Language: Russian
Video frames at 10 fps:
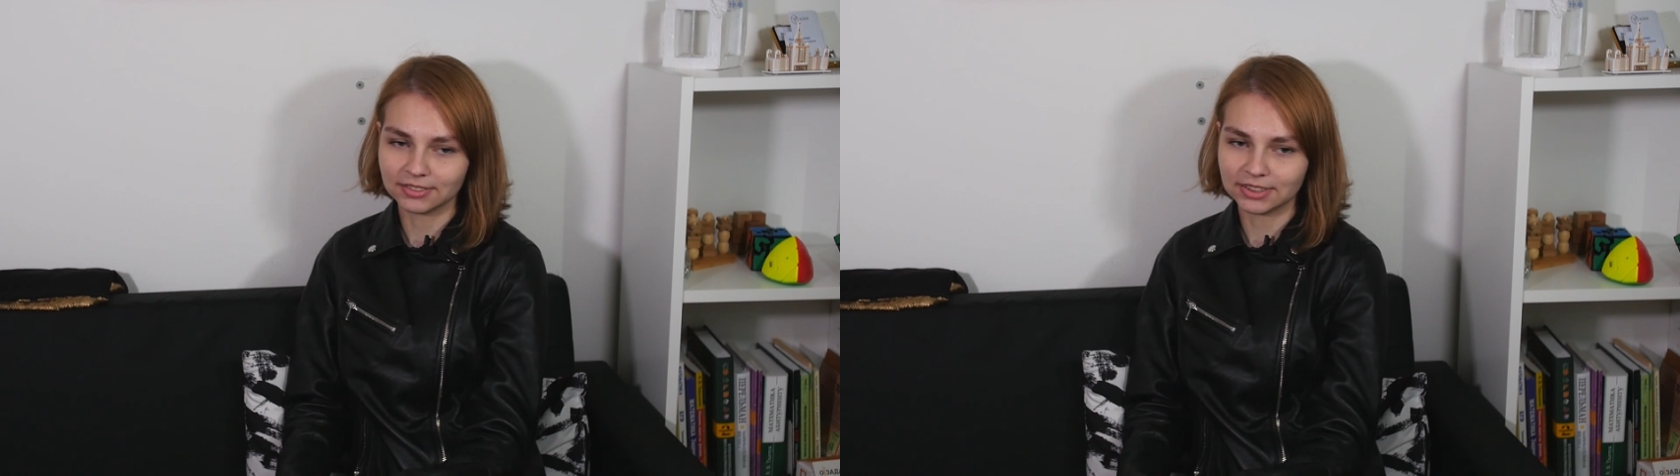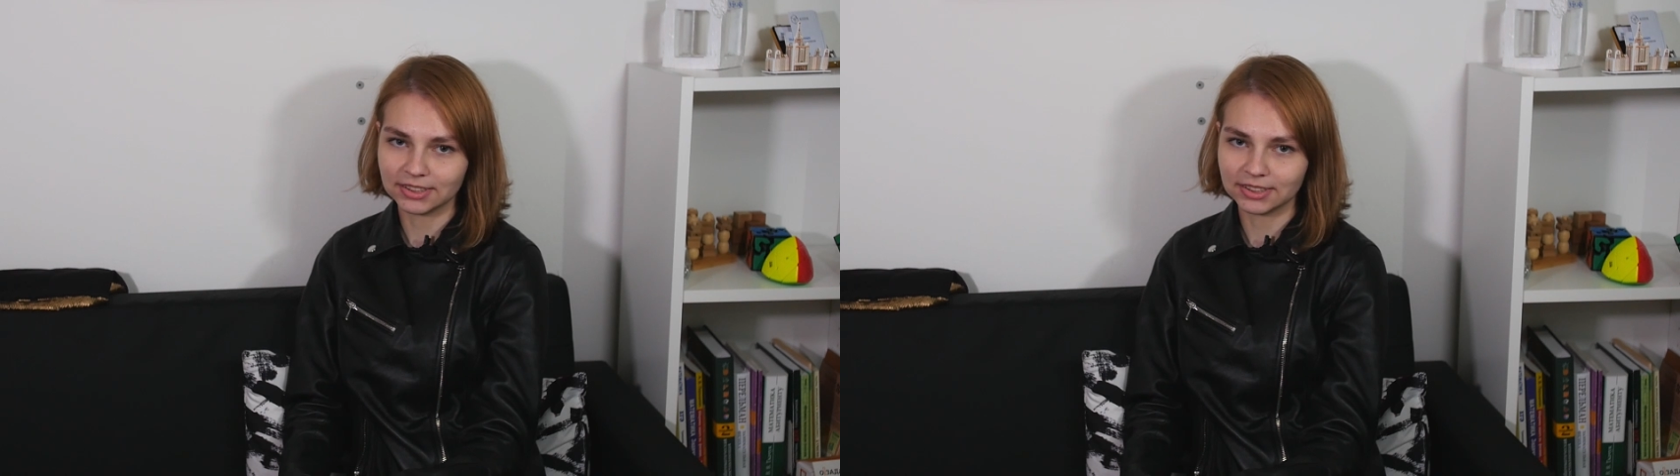
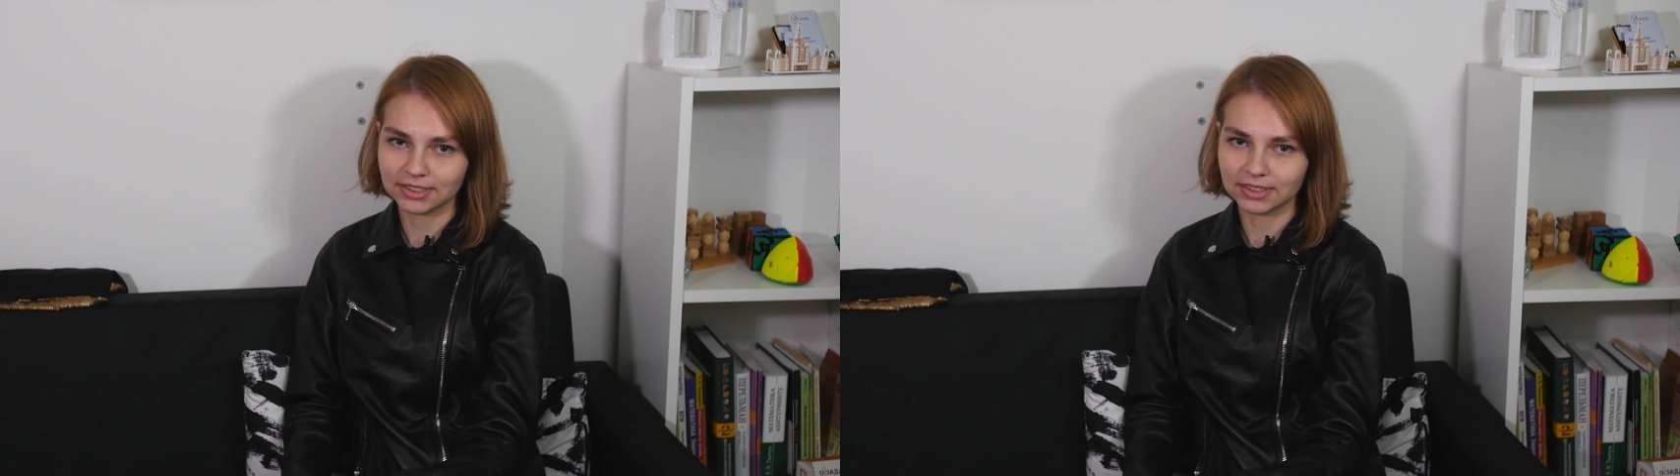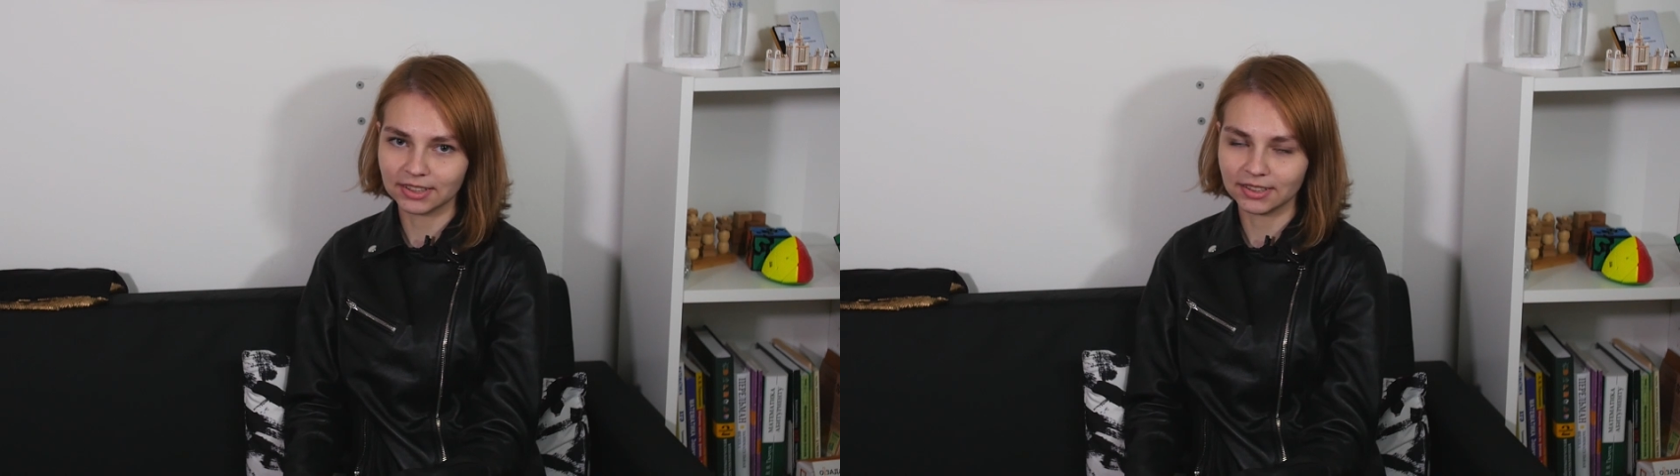Все те
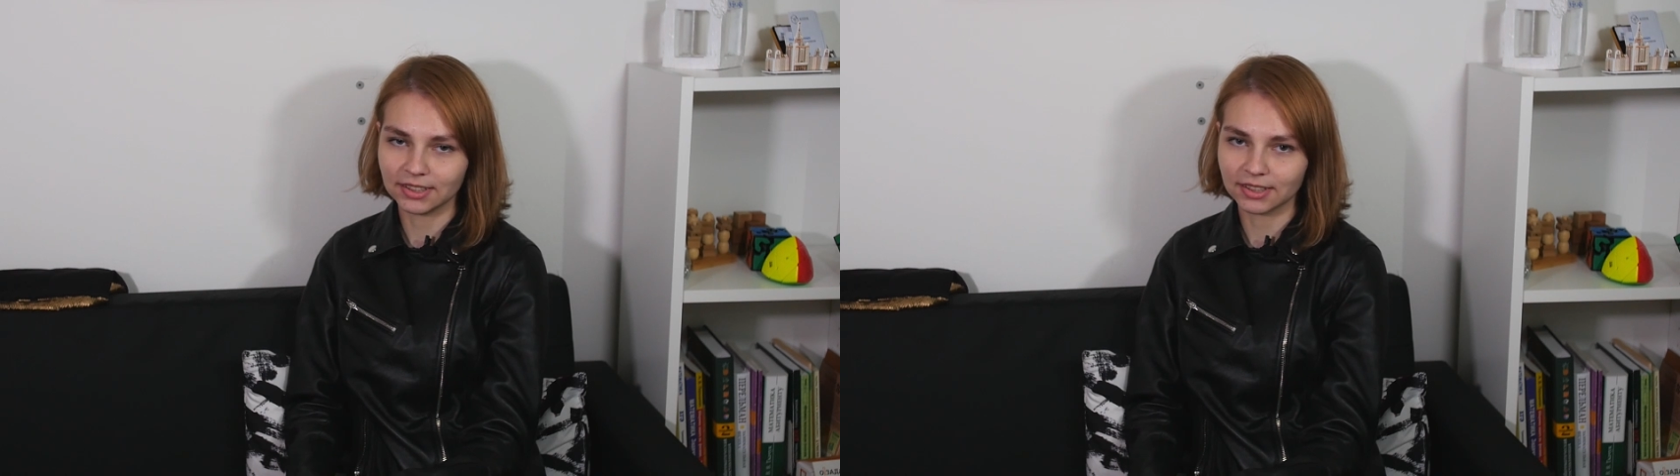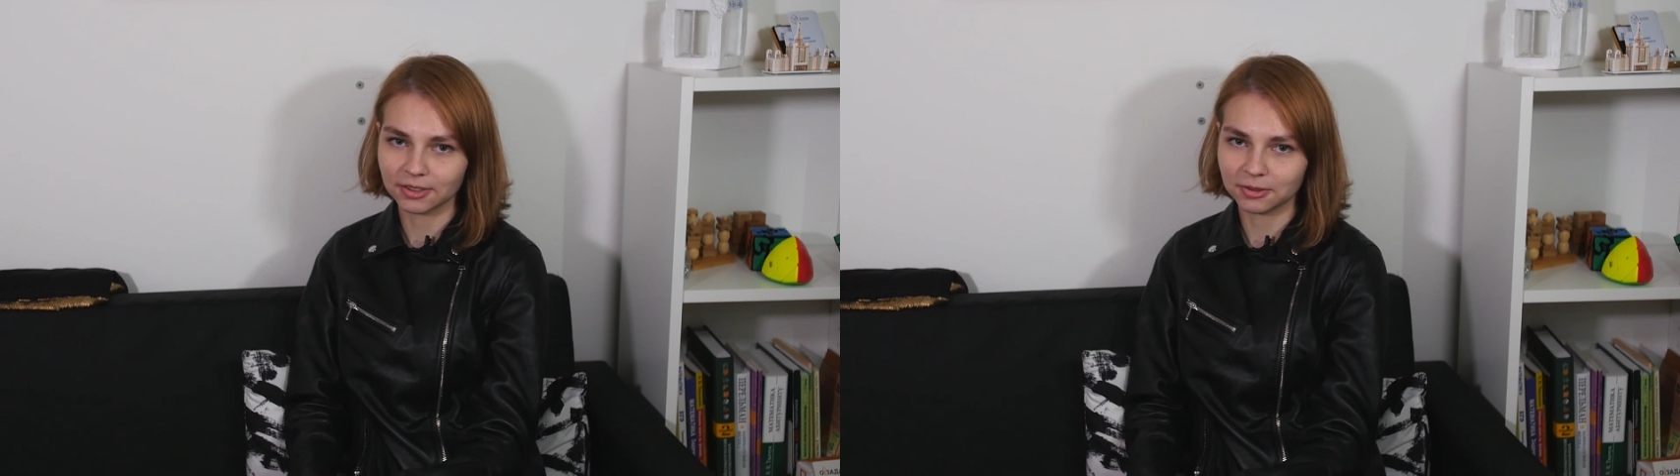
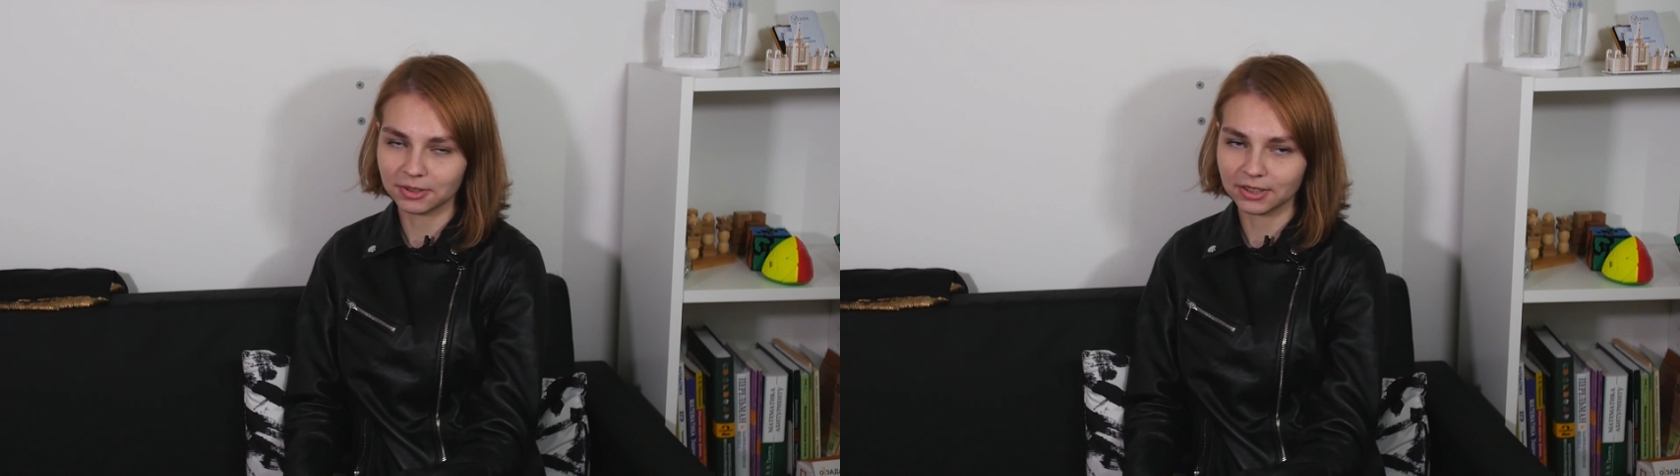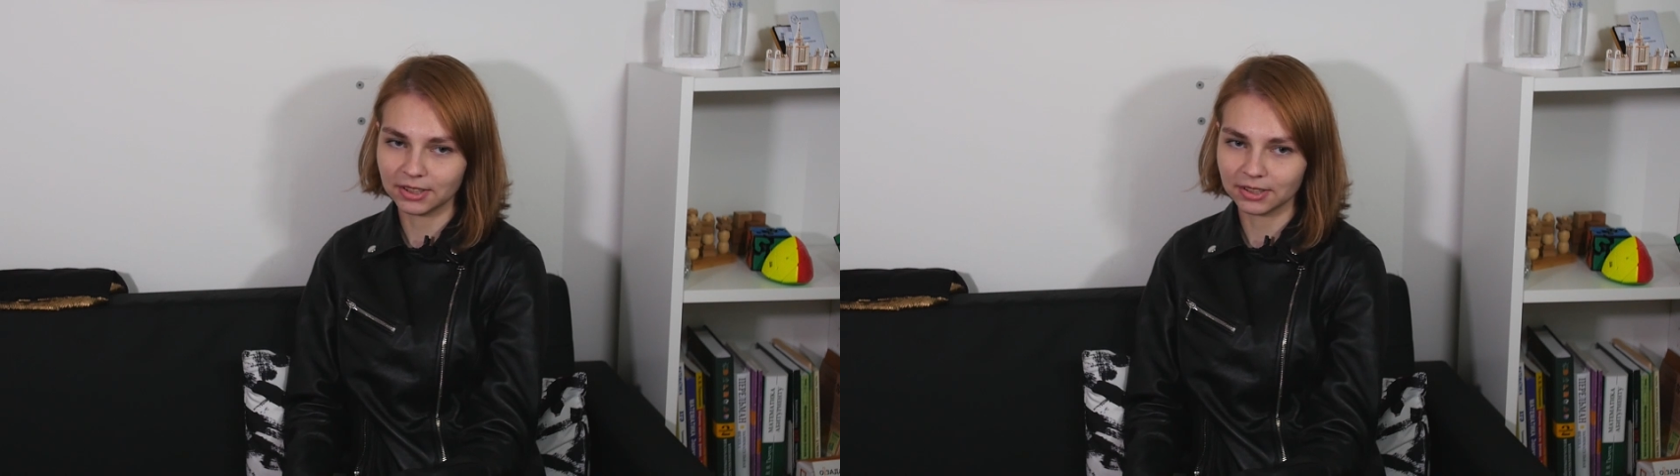задания, которые я